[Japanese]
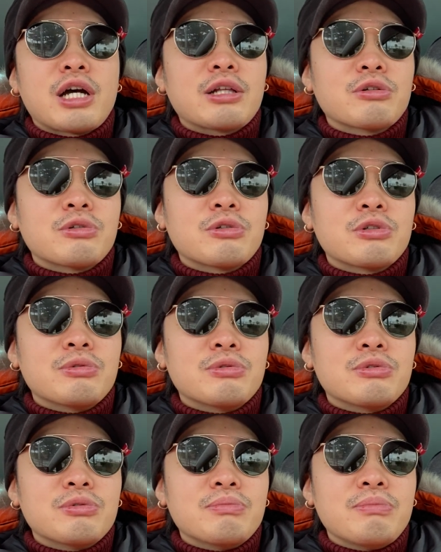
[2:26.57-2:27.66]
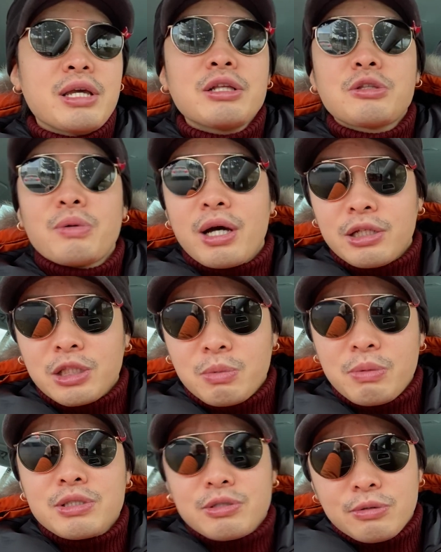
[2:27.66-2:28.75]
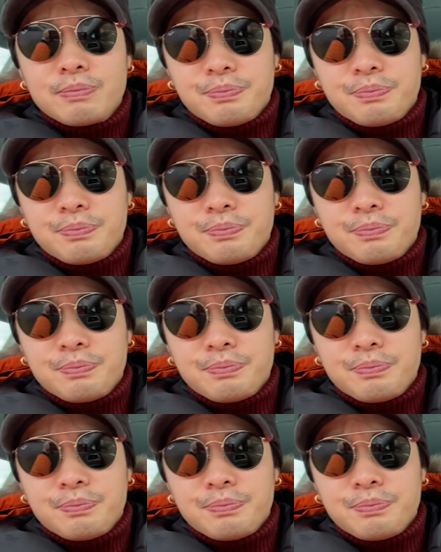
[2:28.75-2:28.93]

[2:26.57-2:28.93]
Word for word: あの、メリットはあると思いますよ。